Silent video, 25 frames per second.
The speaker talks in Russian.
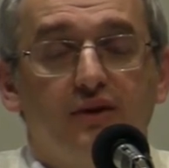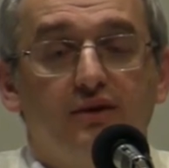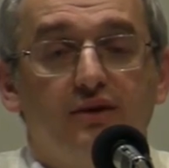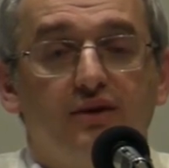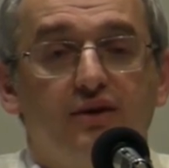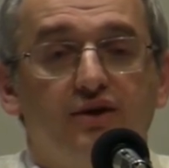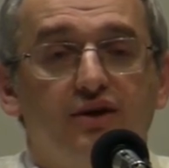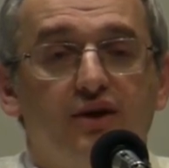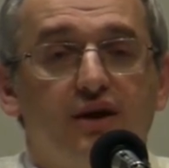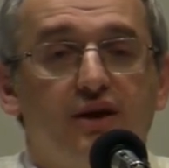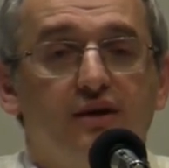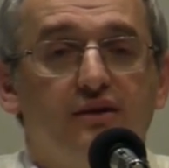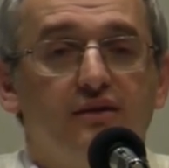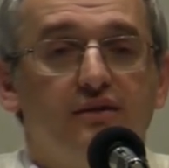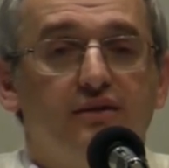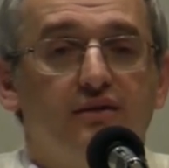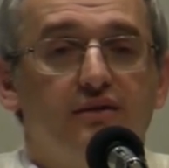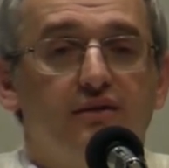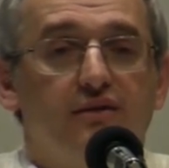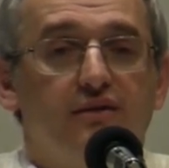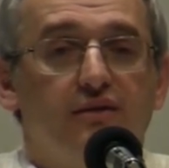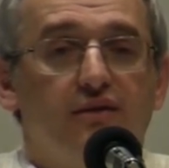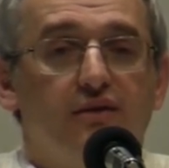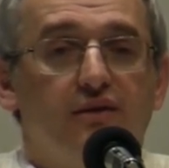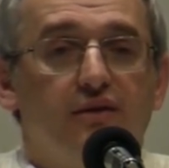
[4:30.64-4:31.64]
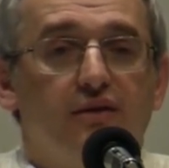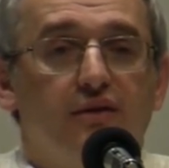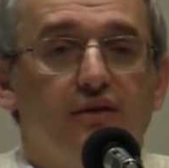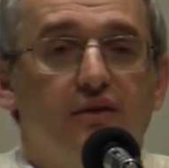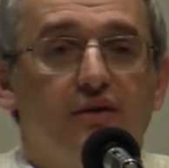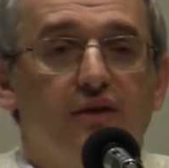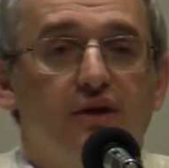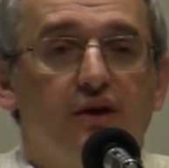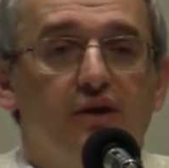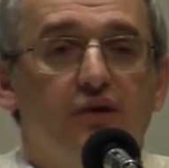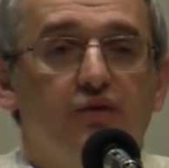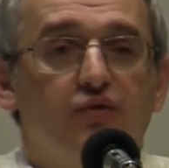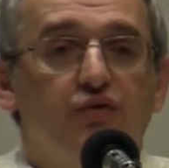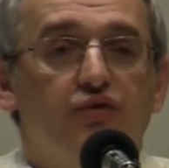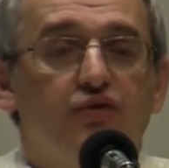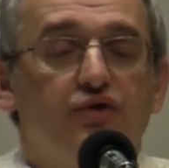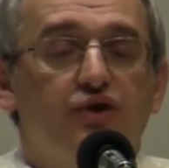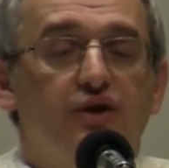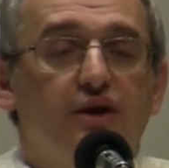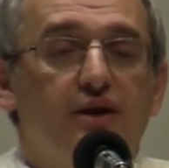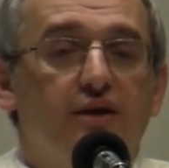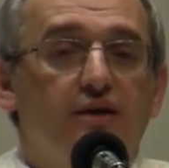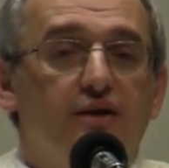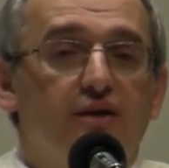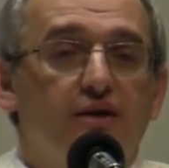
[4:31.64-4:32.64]
А сейчас
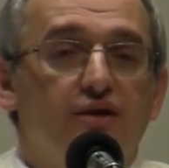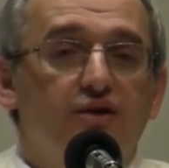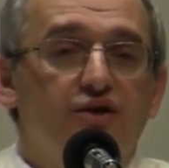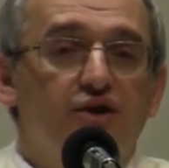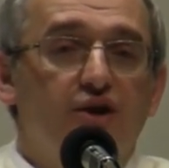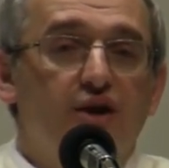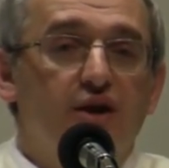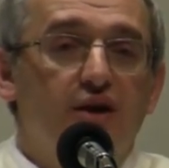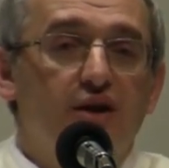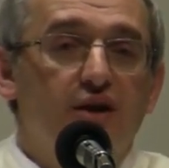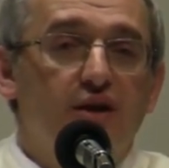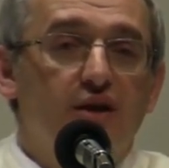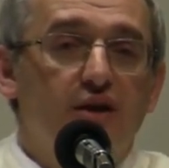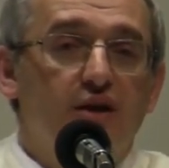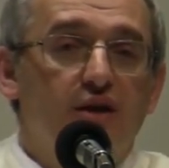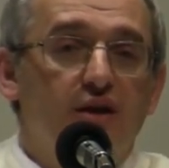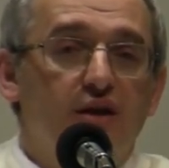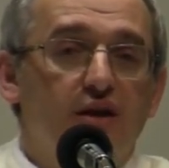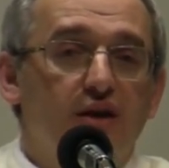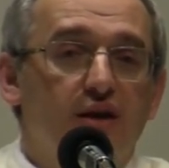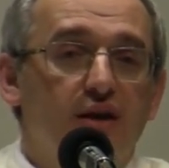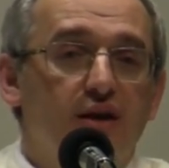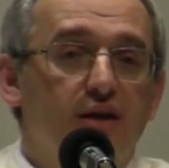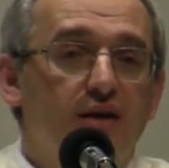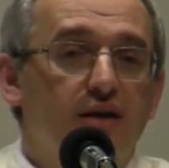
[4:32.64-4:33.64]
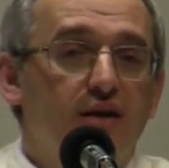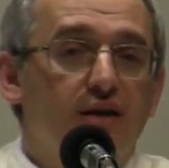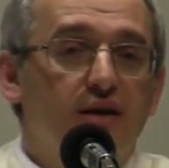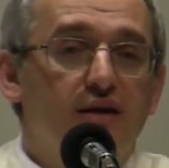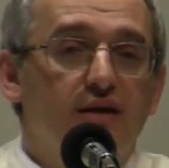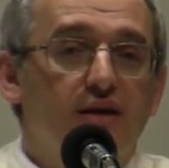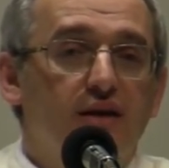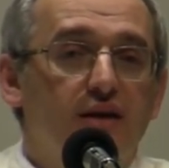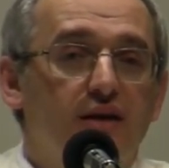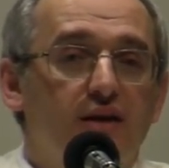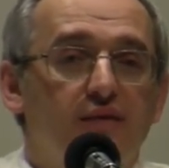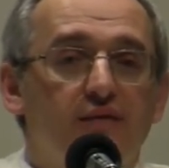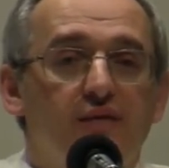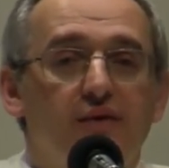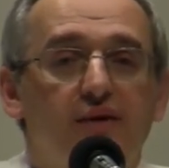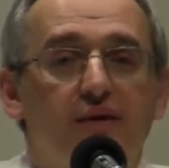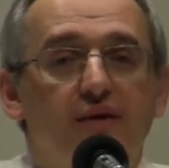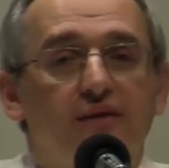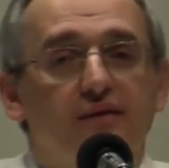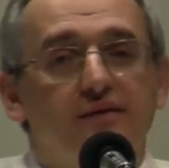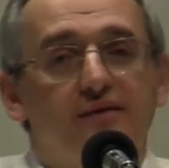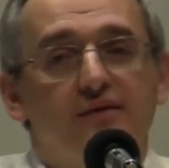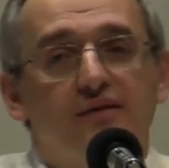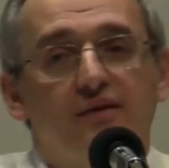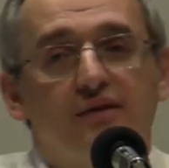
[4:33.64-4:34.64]
лучше отношений я никогда не
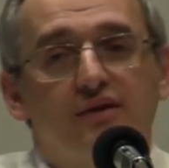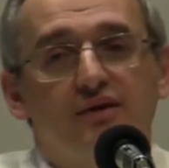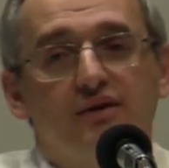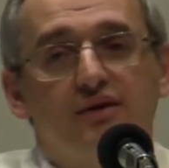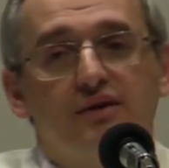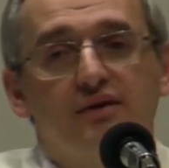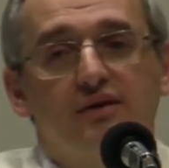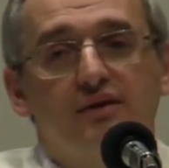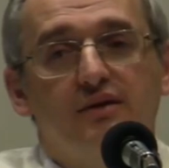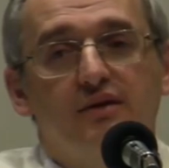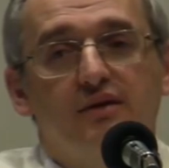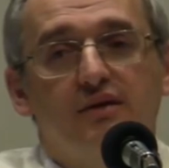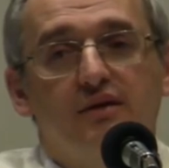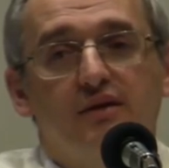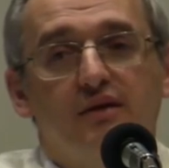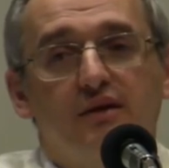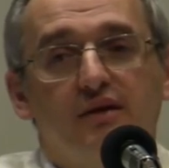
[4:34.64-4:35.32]
видел в своей жизни.